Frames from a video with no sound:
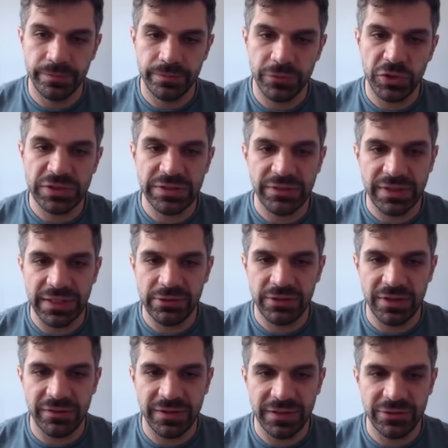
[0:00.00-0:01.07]
Nossa, tava caindo o
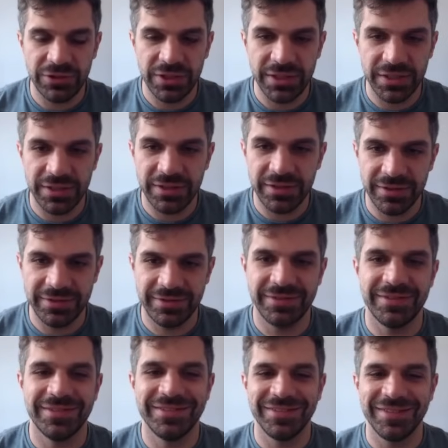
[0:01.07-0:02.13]
cavalo já, né?
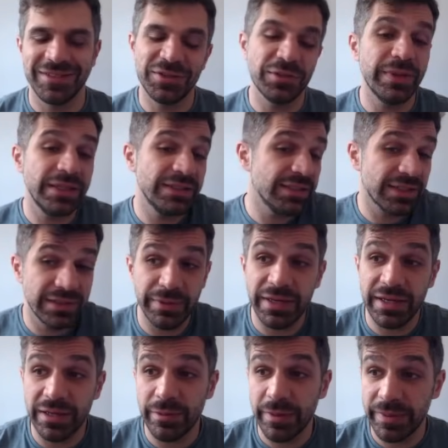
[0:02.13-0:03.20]
Mas tudo bem, esse aqui também
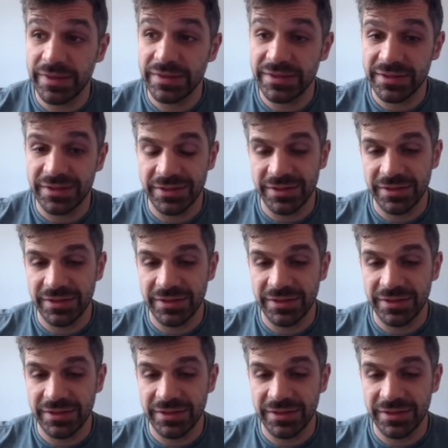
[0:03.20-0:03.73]
ganhou uma peça. Né?